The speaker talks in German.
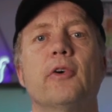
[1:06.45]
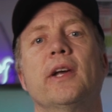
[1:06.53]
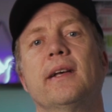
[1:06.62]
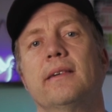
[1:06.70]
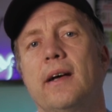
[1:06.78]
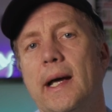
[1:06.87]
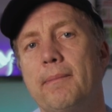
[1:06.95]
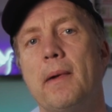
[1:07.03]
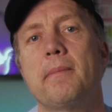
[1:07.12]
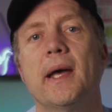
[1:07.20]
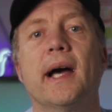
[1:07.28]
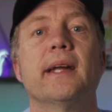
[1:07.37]
Und da hat man
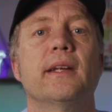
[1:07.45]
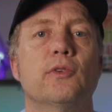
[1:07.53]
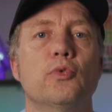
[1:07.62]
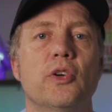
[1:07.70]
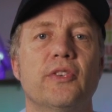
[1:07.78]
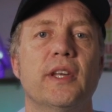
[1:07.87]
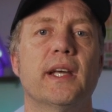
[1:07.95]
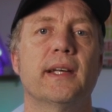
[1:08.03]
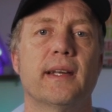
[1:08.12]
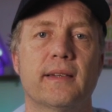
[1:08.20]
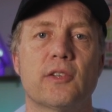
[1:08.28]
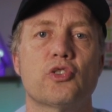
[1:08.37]
mir eigentlich
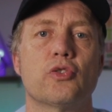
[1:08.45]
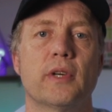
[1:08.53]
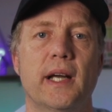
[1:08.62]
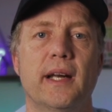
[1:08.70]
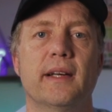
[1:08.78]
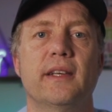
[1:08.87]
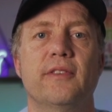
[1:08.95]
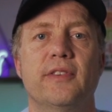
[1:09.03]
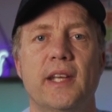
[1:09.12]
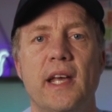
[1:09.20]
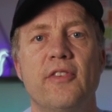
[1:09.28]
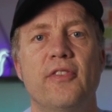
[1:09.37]
zugesichert, dass das schon relativ
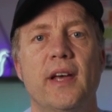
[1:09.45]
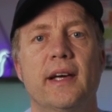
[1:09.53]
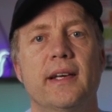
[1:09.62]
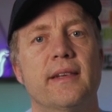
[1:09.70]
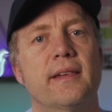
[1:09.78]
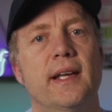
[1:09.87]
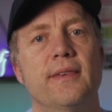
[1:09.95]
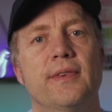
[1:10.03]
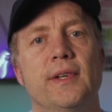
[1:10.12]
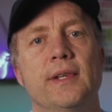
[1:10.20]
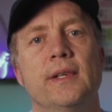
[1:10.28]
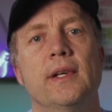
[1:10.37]
safe wäre, das
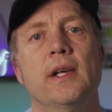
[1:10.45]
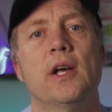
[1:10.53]
Ganze.